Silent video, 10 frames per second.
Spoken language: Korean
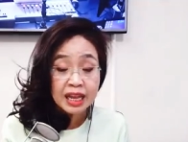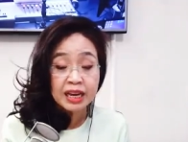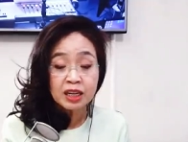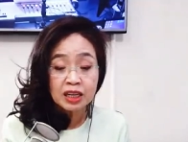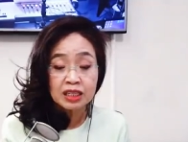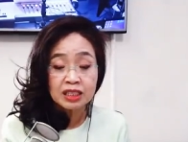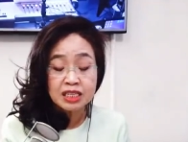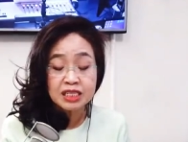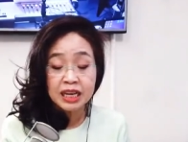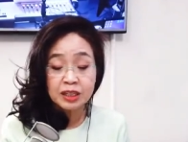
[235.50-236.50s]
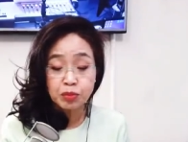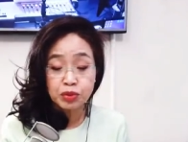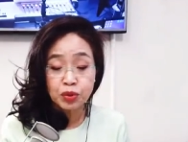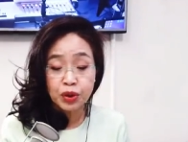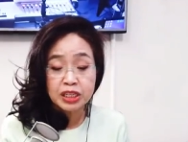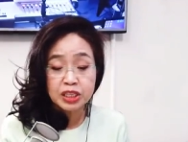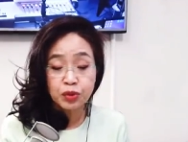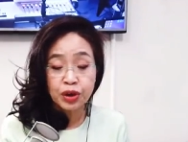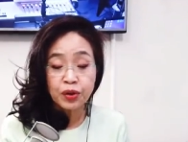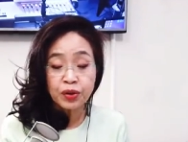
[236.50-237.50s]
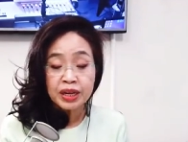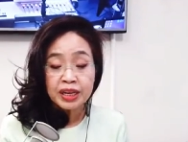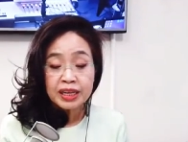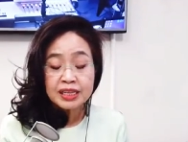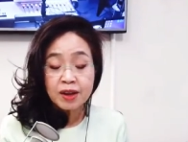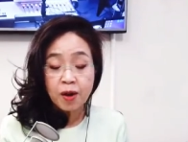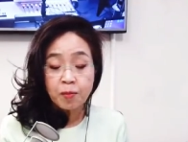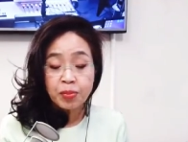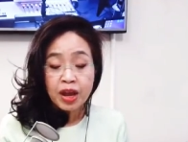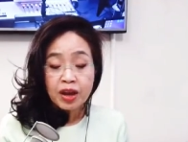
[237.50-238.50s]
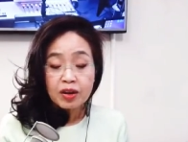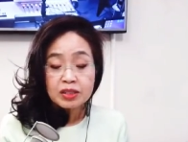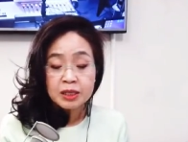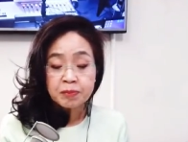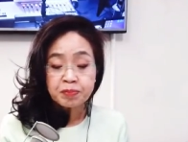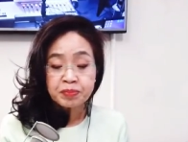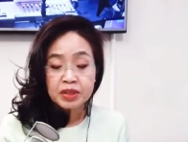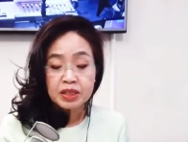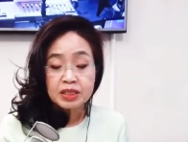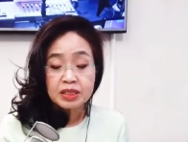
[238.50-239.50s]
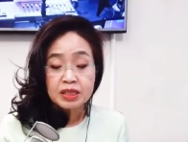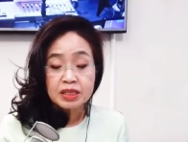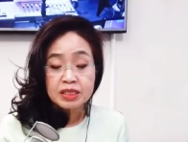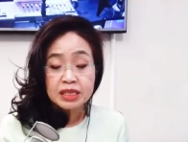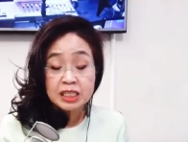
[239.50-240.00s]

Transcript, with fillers: 스낵을 드신다는 분도 계시고요. 해서 어, 지금 그